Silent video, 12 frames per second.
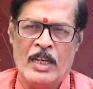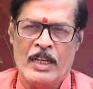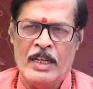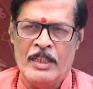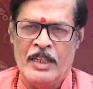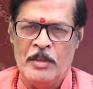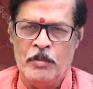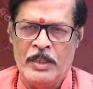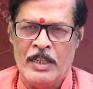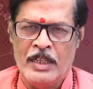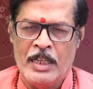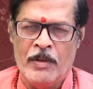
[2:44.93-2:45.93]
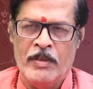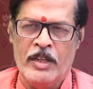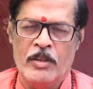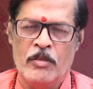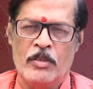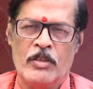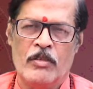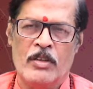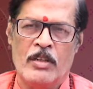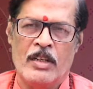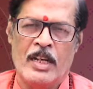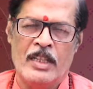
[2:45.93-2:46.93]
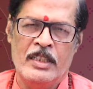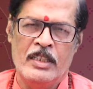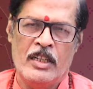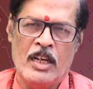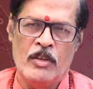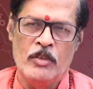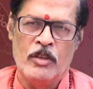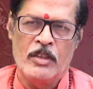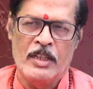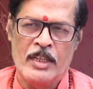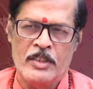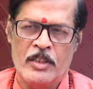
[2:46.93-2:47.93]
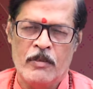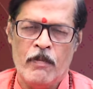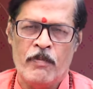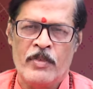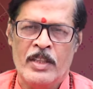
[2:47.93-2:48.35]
అక్కడ లేకపోయినా కావాలనుకుంటూ ఉంటాడు అది రాహు యొక్క లక్షణం